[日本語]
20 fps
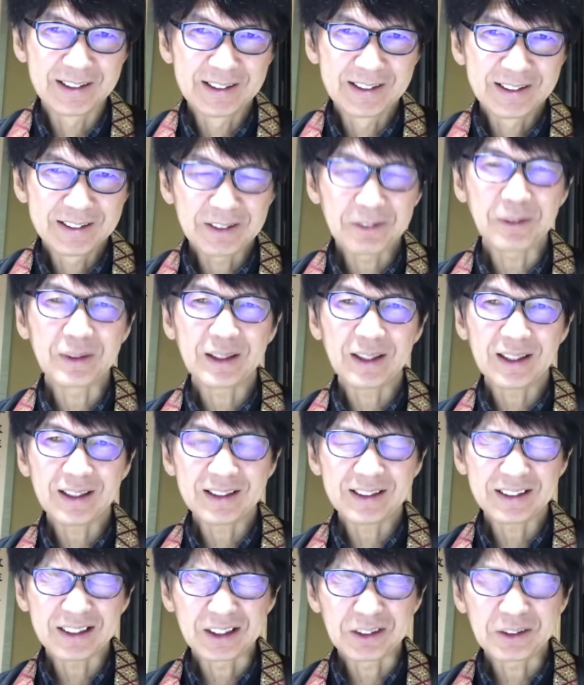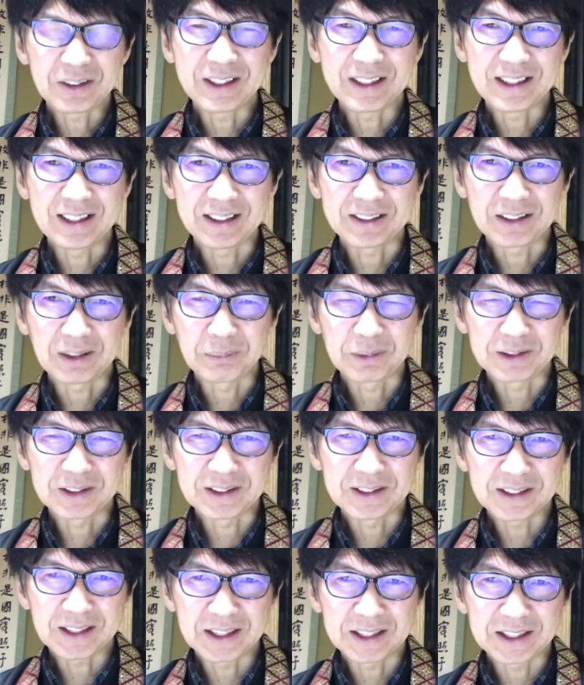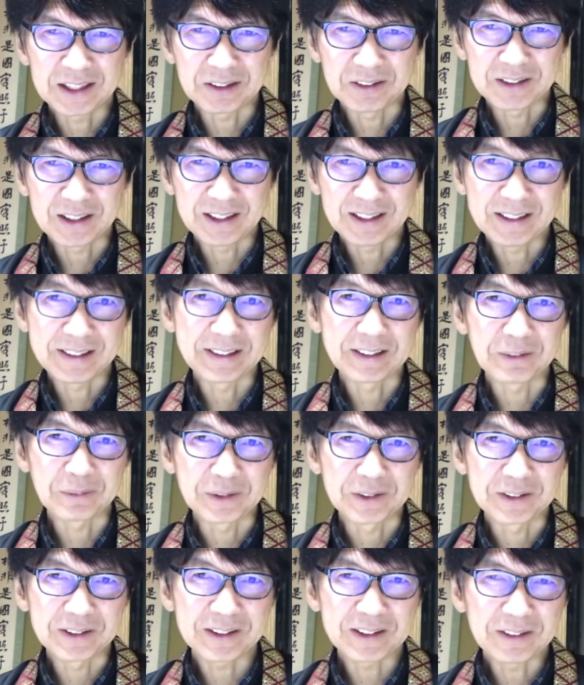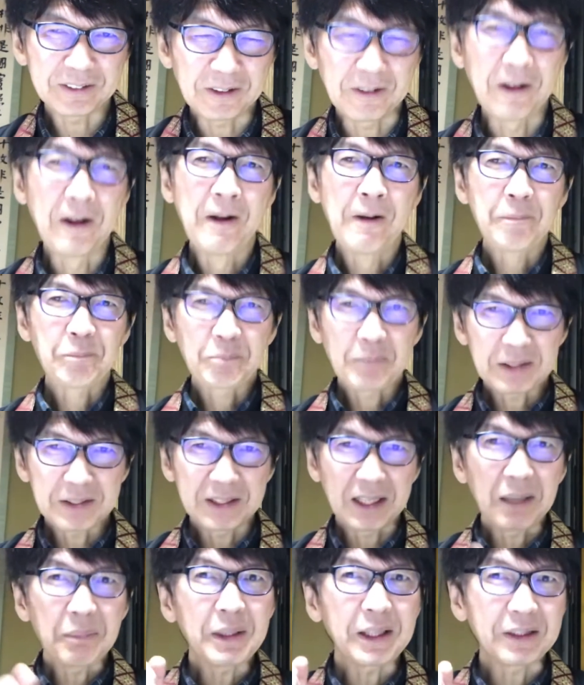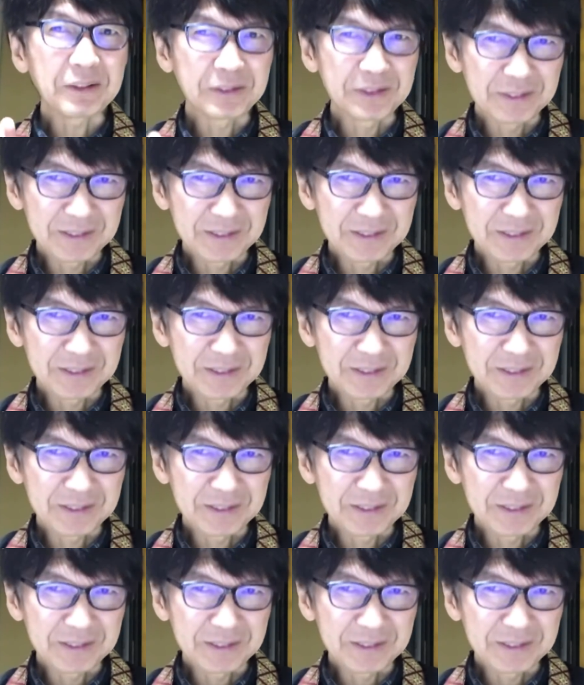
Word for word: でこれ晴れた良い日やったら別に大したことはないと思うんですけどまず雨が降っ